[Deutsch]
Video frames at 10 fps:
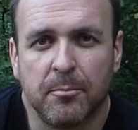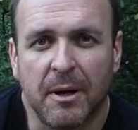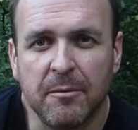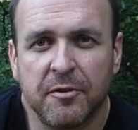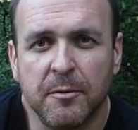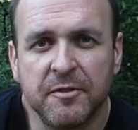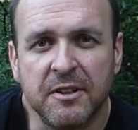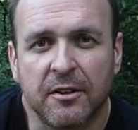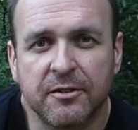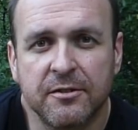Beim fünften
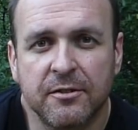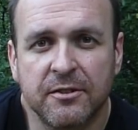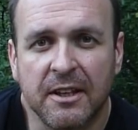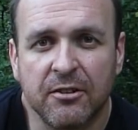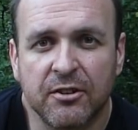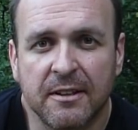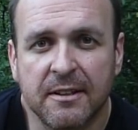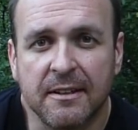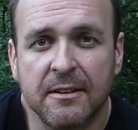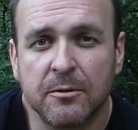Ausrüstungsgegenstand
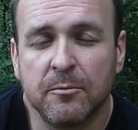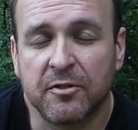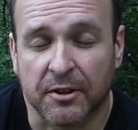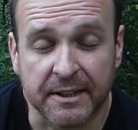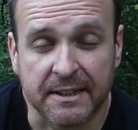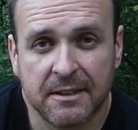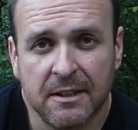geht es um Feuer.